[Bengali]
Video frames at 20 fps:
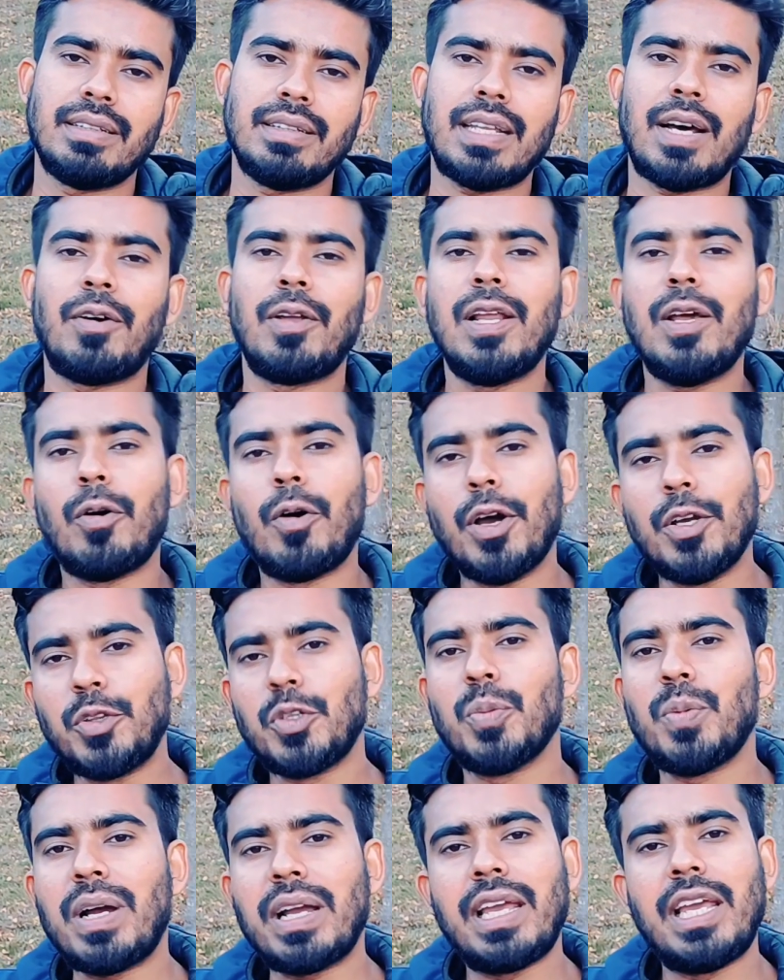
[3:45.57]
তাহলে
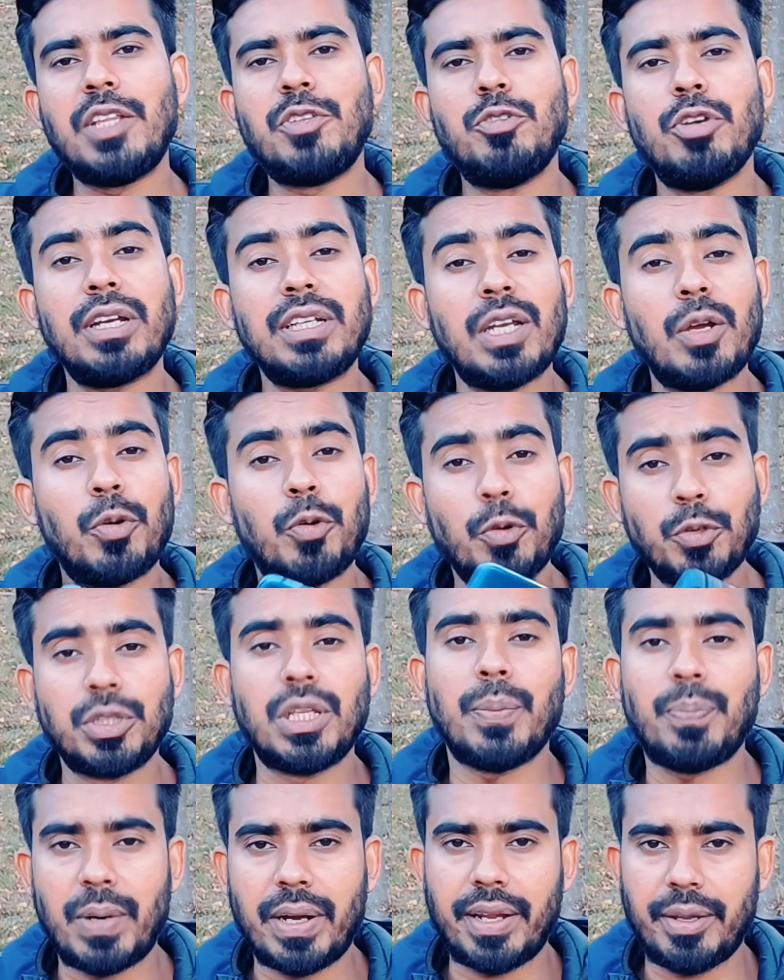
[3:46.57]
হয়তোবা কিছু একটা
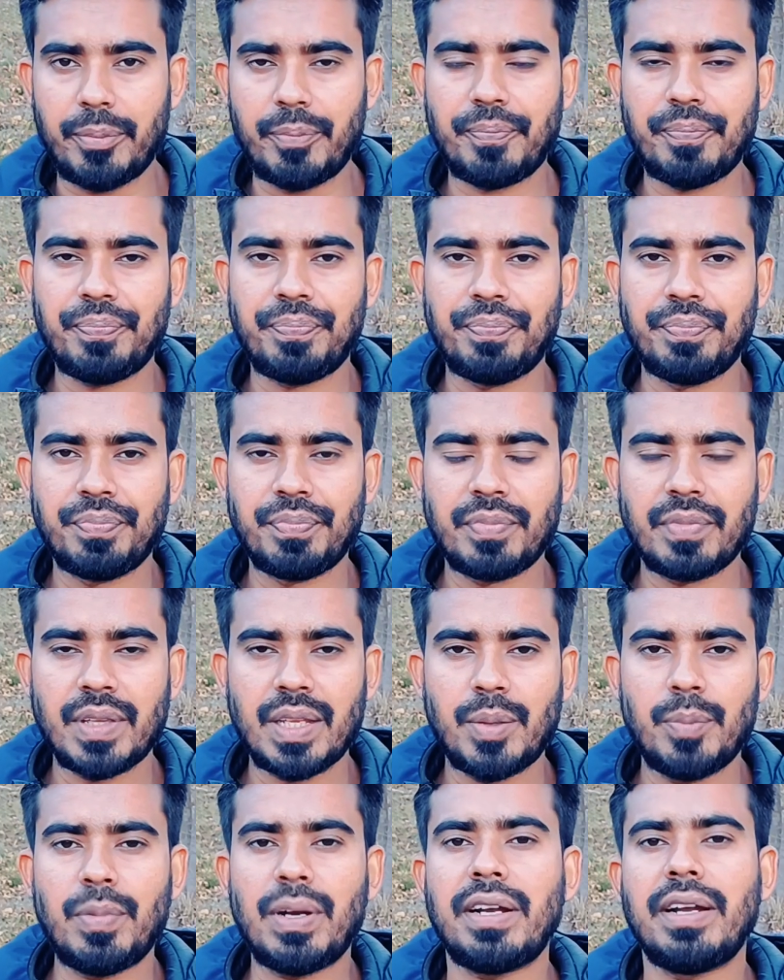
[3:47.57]
হতে পারে
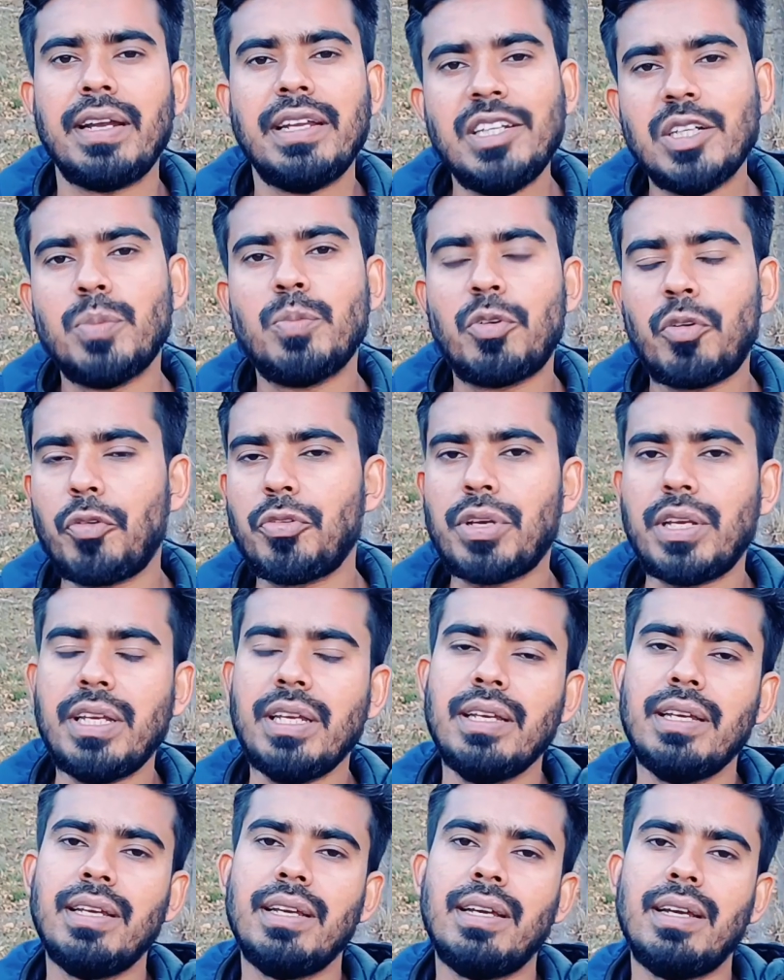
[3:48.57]
বাট নিয়ম অনুযায়ী
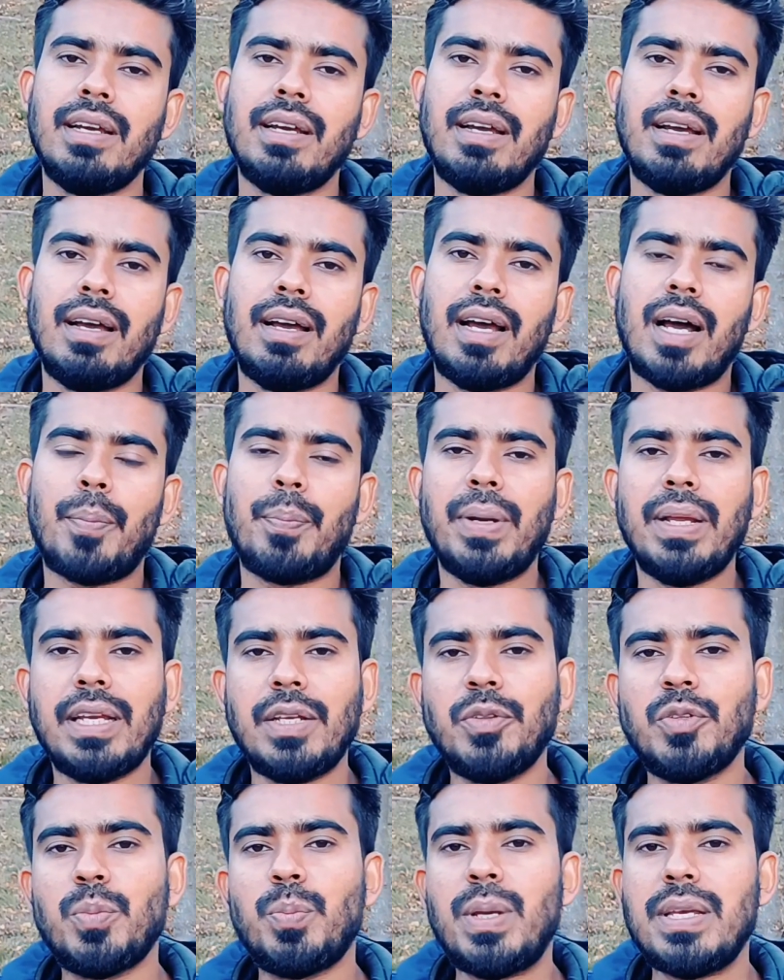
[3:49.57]
আপনি
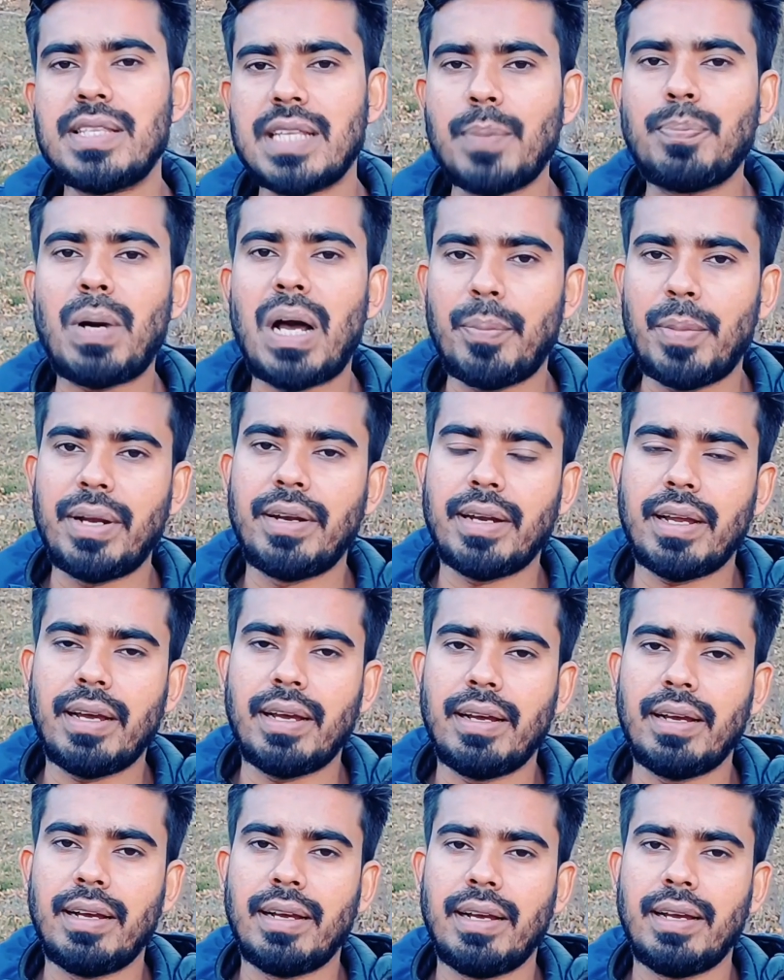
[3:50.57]
কিন্তু ভিসা পাবেন না
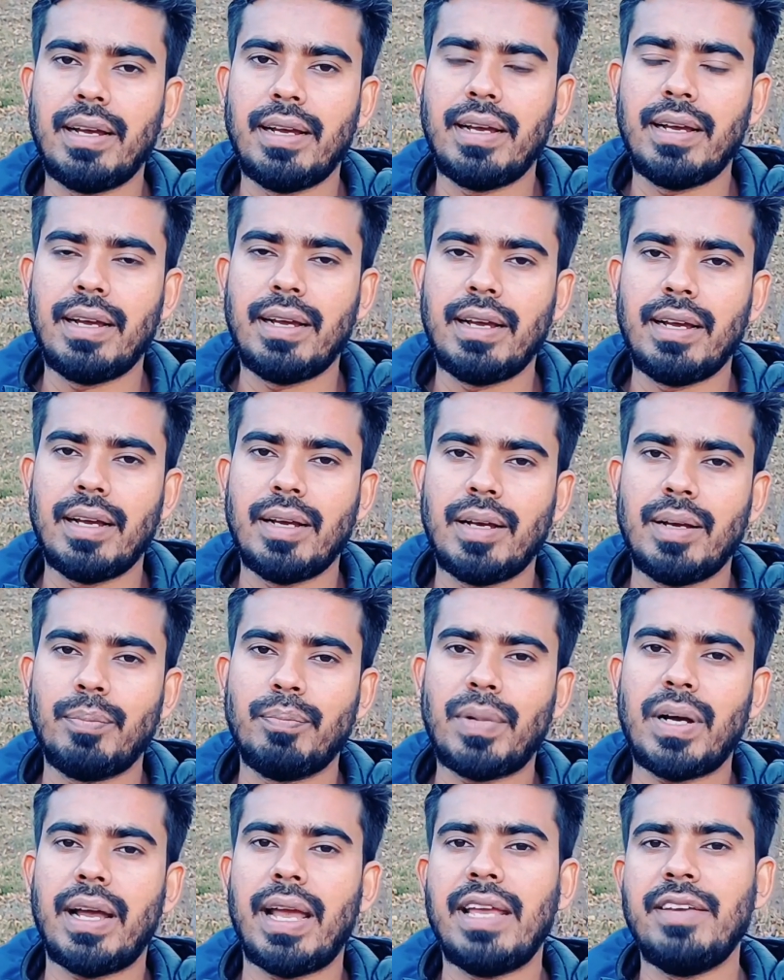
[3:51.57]

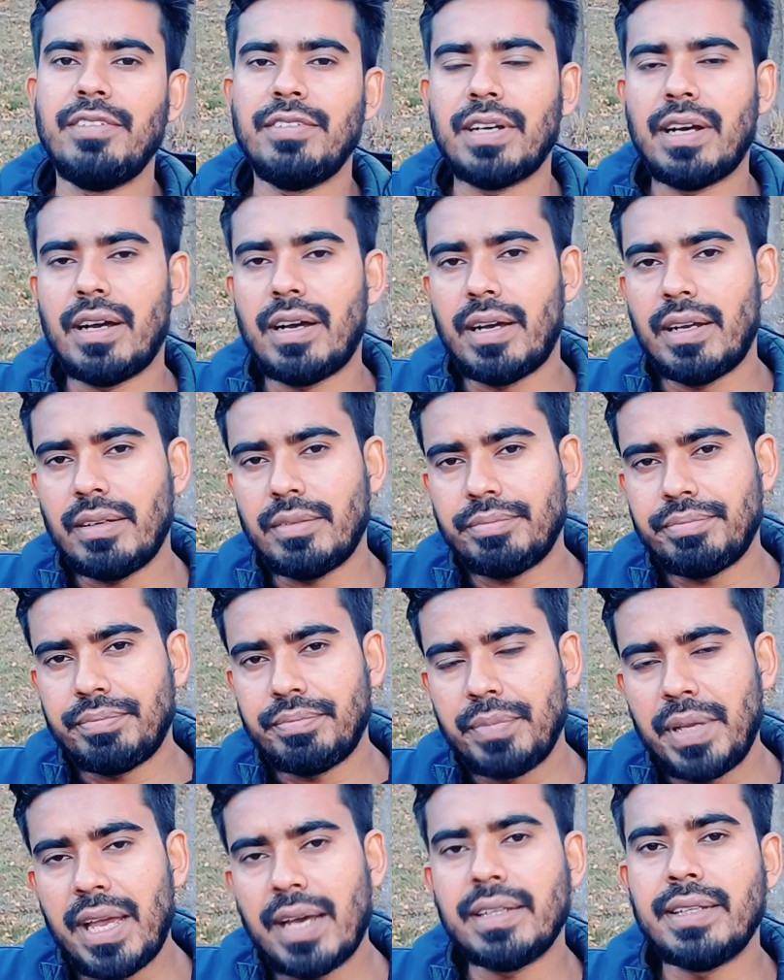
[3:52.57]
বা এই
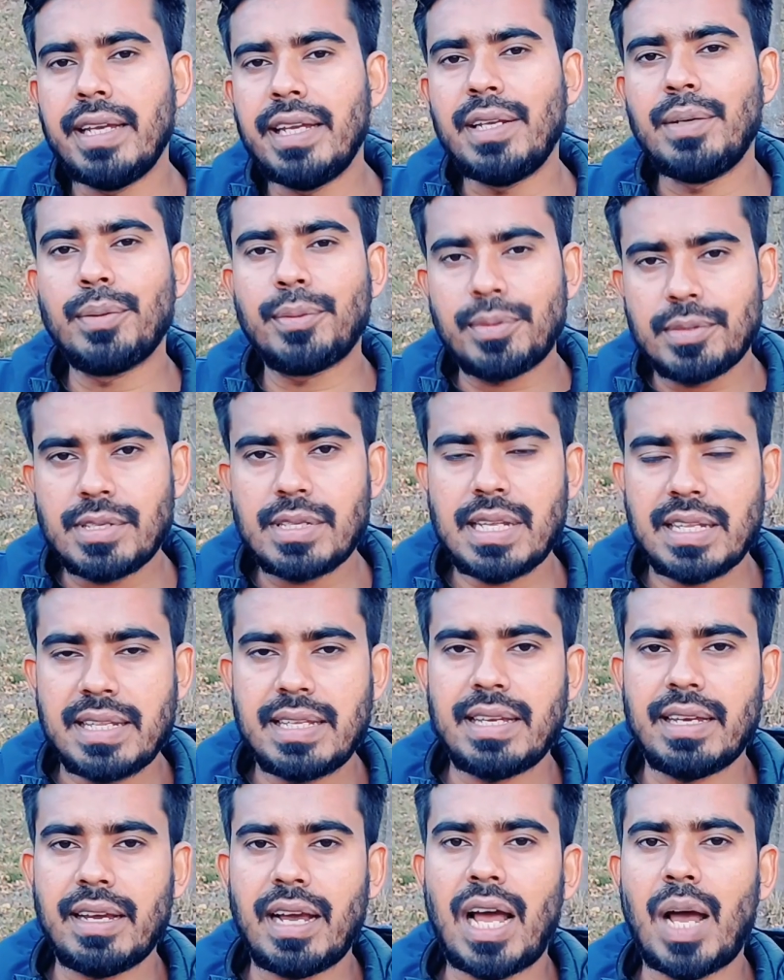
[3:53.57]
মেয়াদহীন নলস্তা
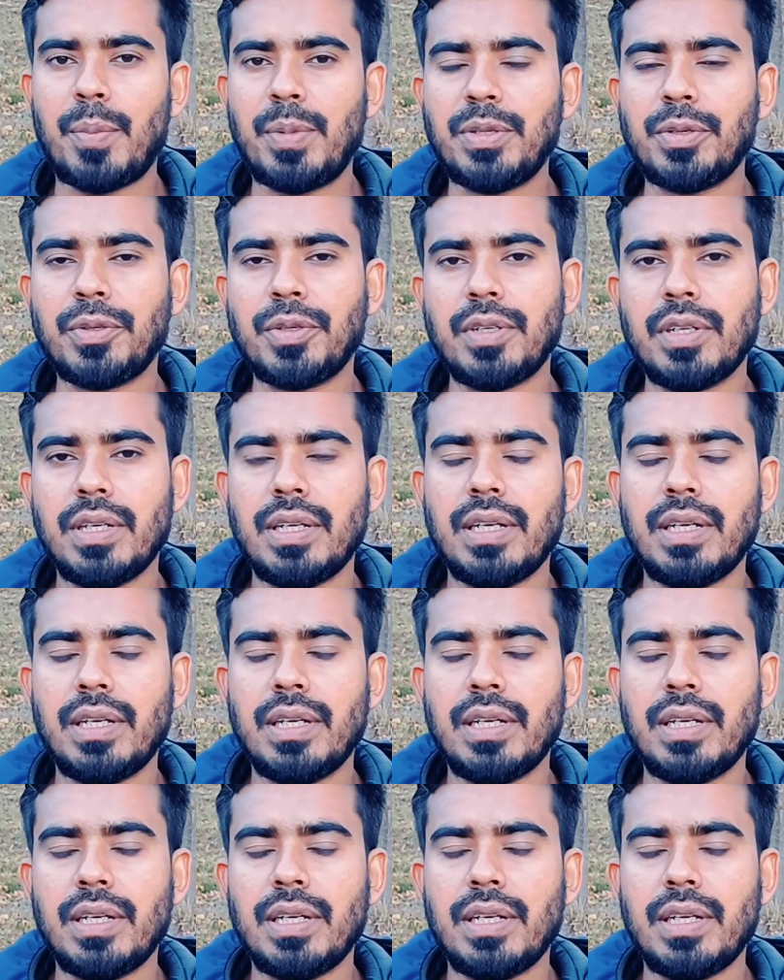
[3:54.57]
দিয়ে আবেদন